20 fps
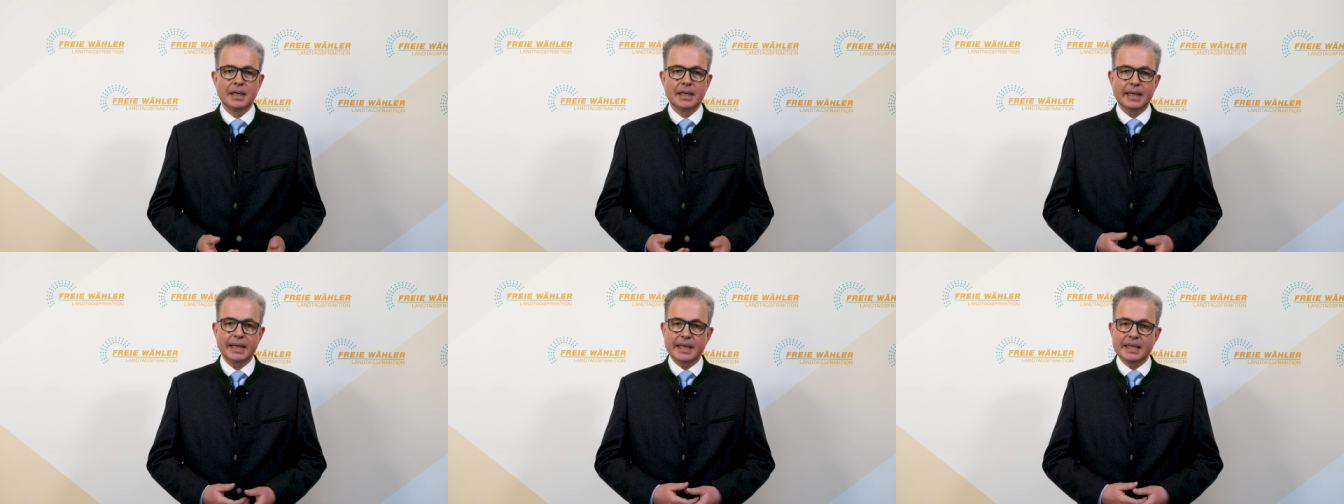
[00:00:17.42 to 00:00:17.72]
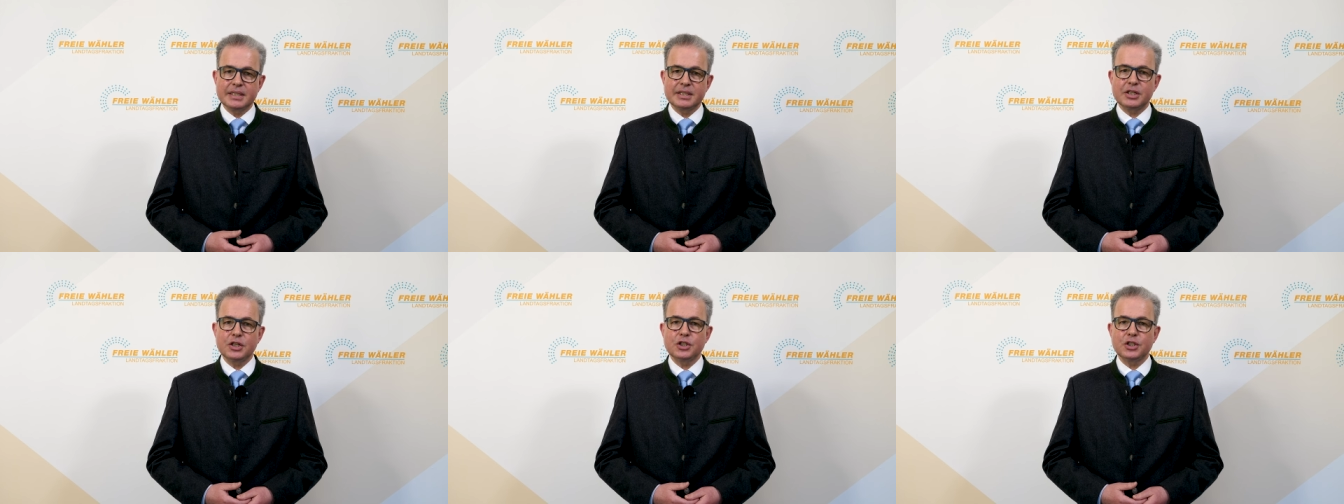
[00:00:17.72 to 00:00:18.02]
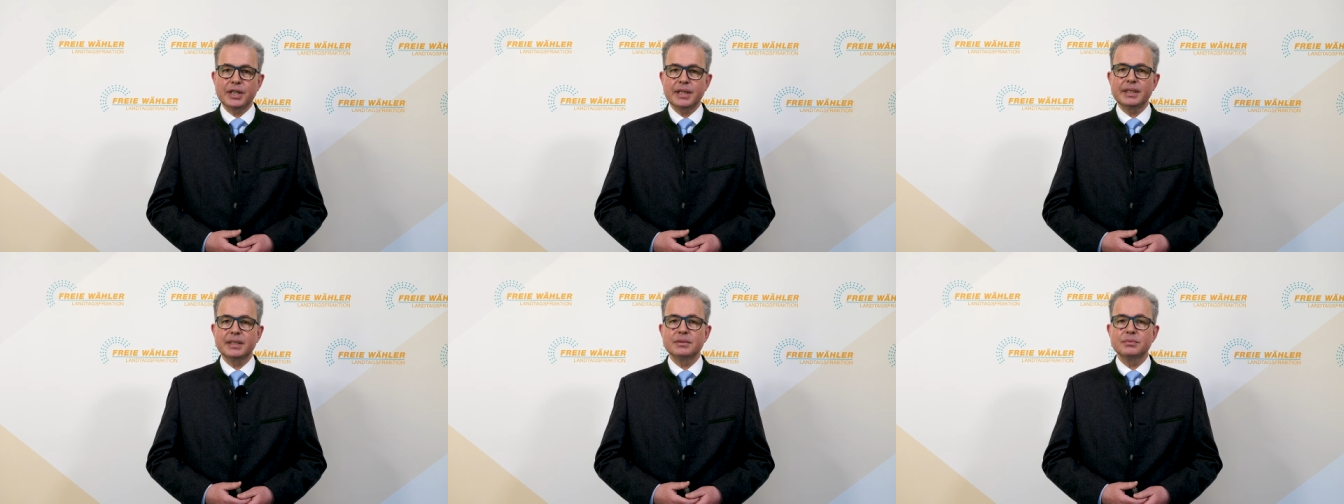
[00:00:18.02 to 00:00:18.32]
Erste
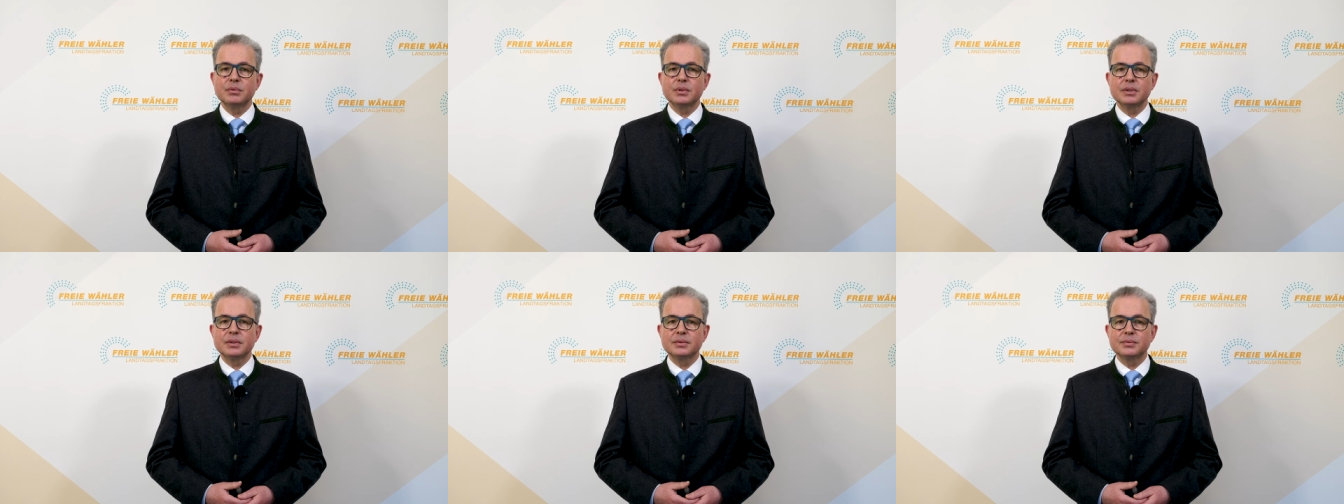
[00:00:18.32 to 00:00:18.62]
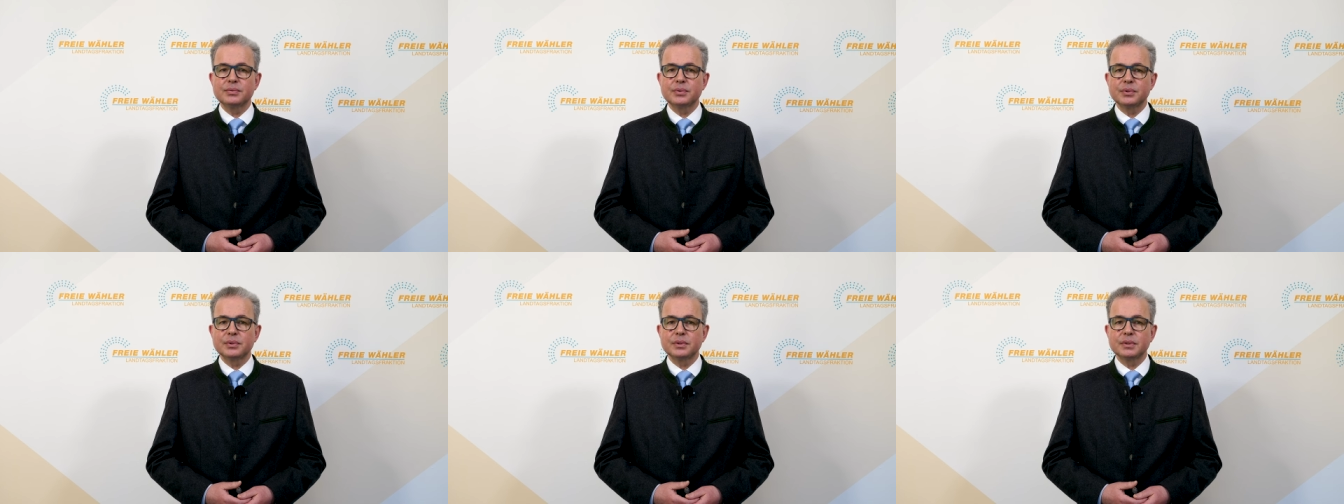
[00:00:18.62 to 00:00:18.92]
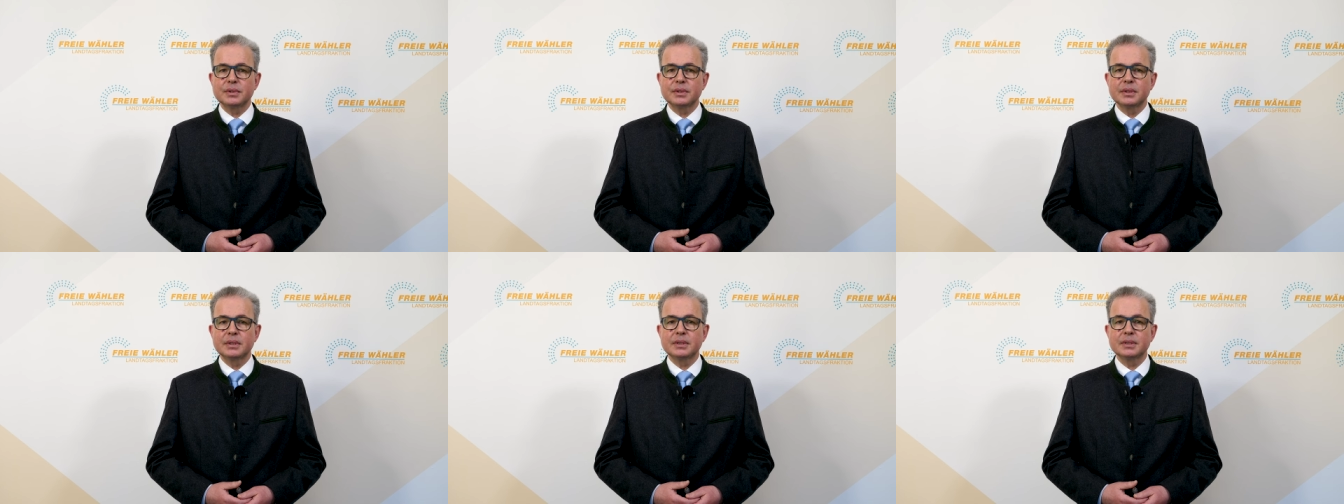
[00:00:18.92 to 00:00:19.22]
Städte wurden
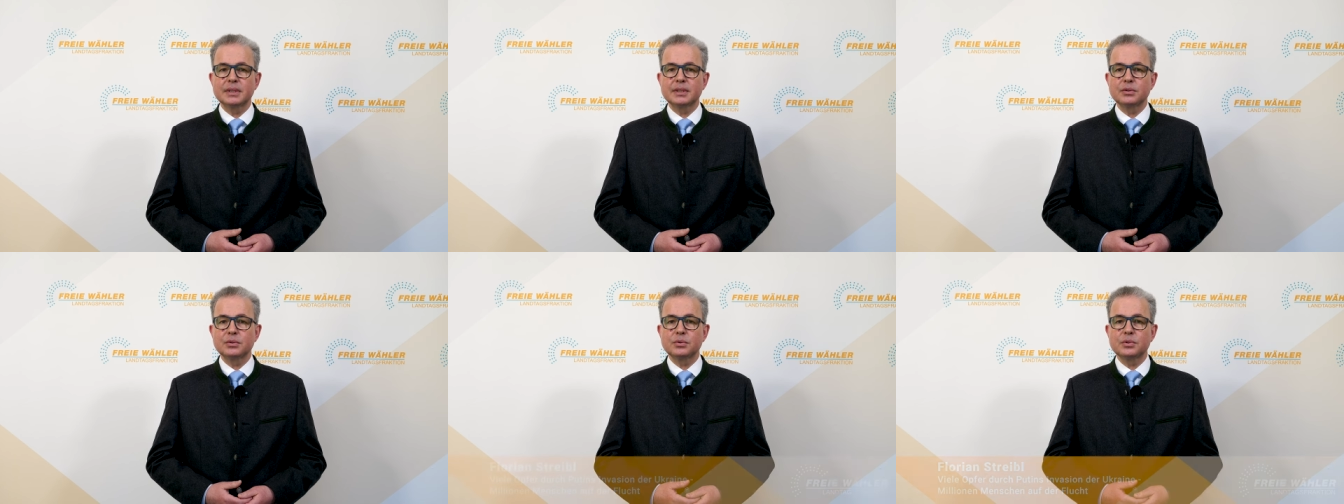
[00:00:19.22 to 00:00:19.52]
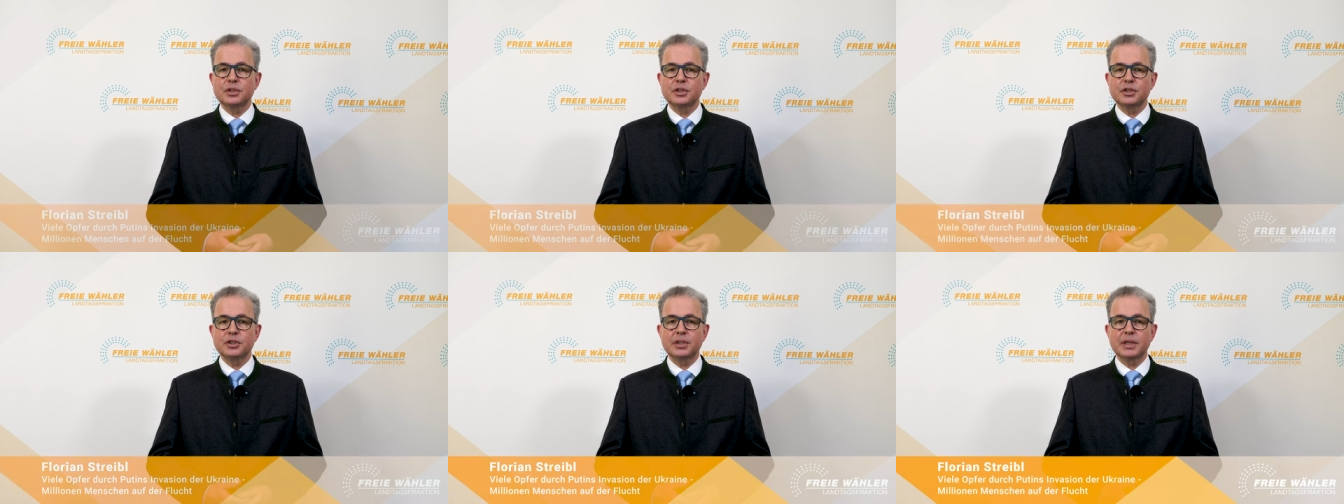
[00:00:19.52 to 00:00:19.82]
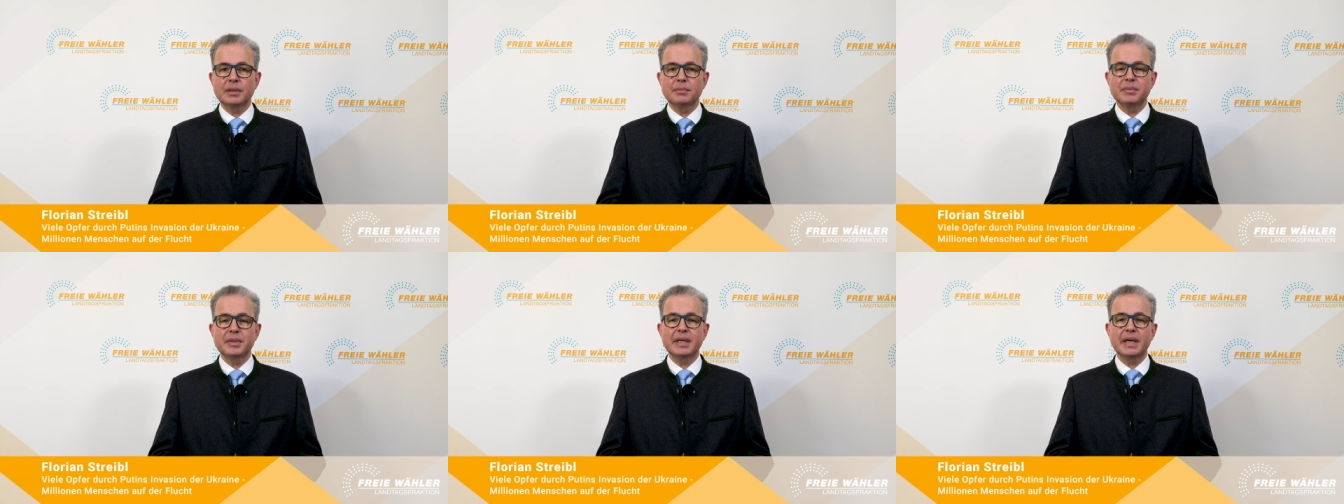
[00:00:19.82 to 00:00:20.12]
von der russischen
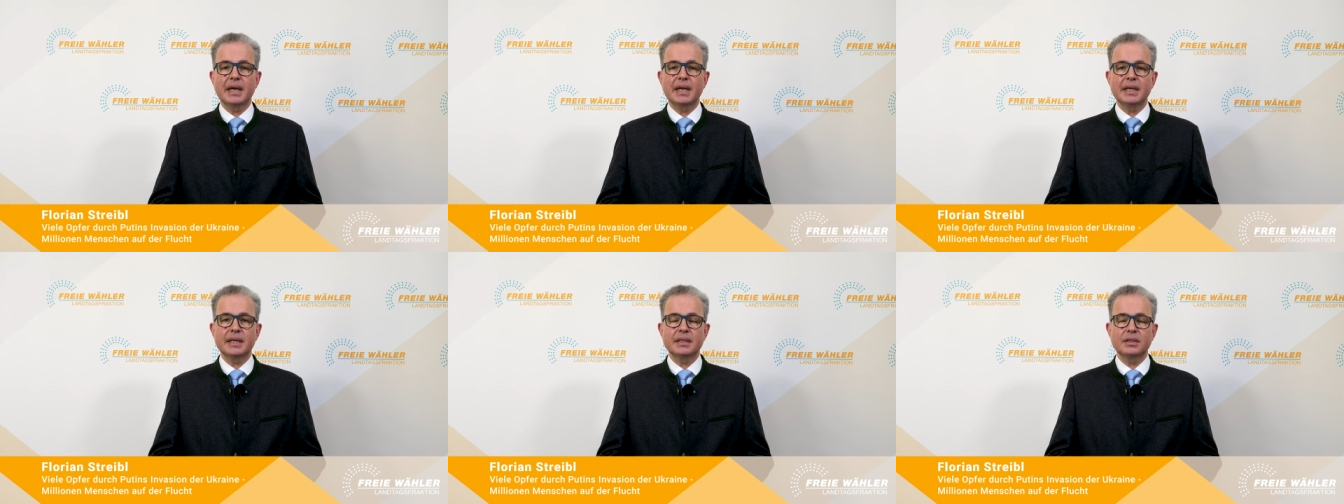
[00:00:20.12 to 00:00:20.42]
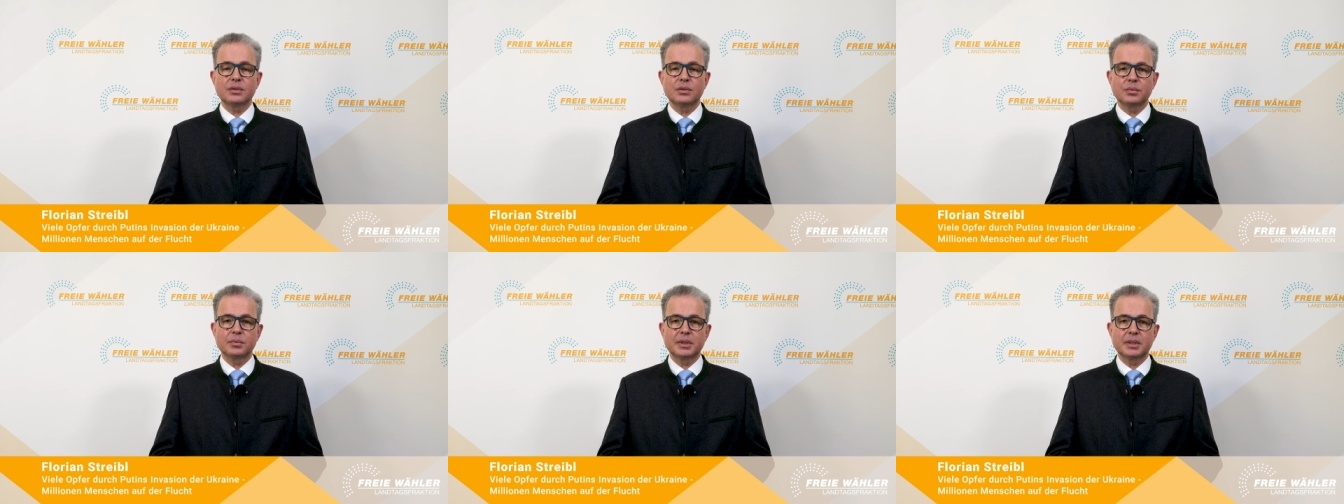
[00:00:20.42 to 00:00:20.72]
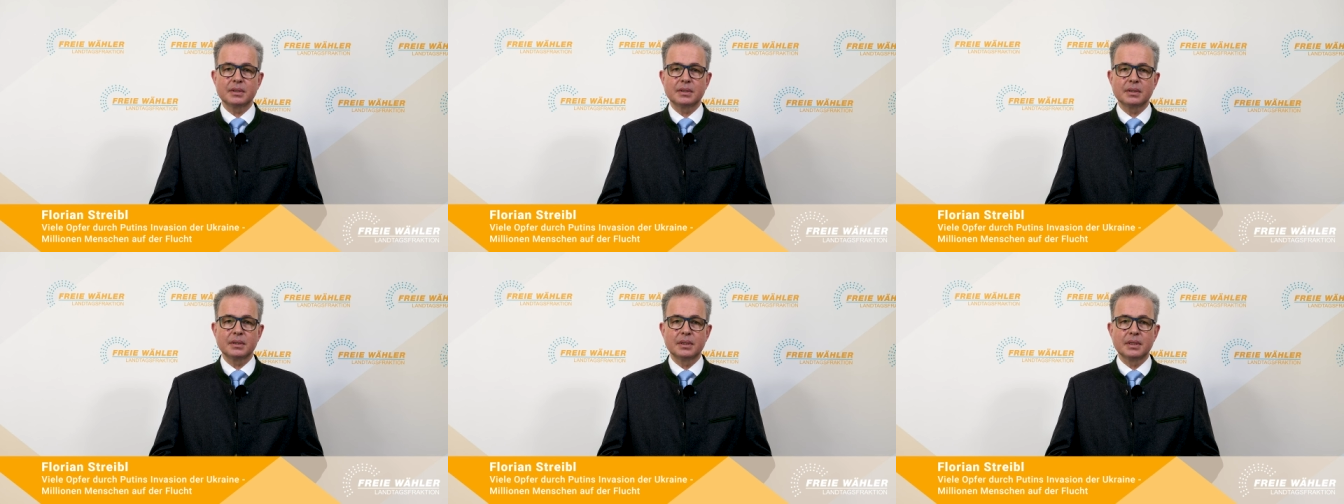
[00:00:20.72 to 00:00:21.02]
Armee
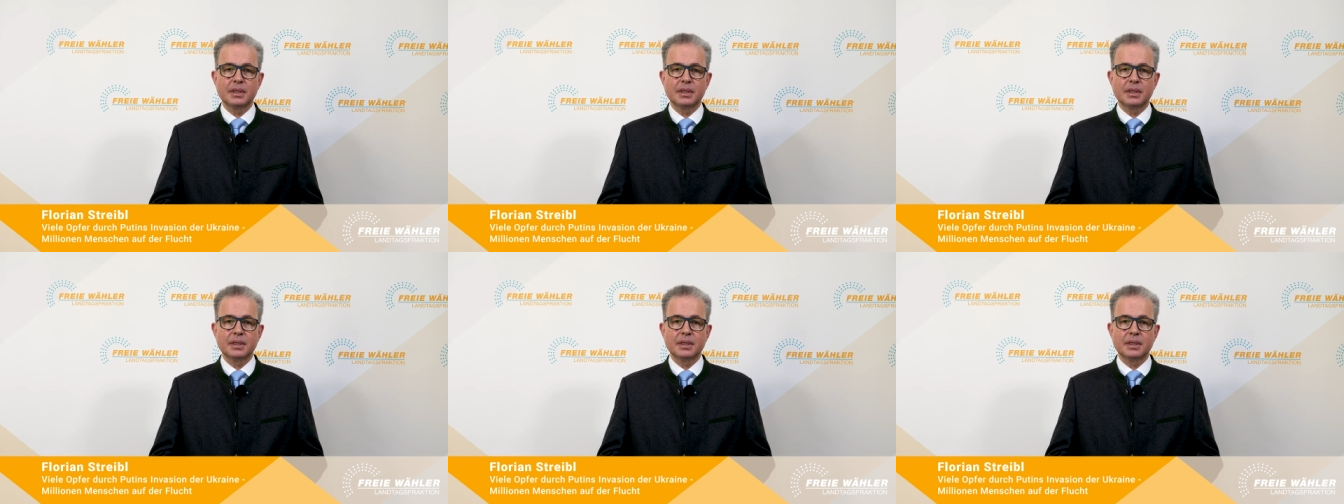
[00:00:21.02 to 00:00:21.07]
eingenommen.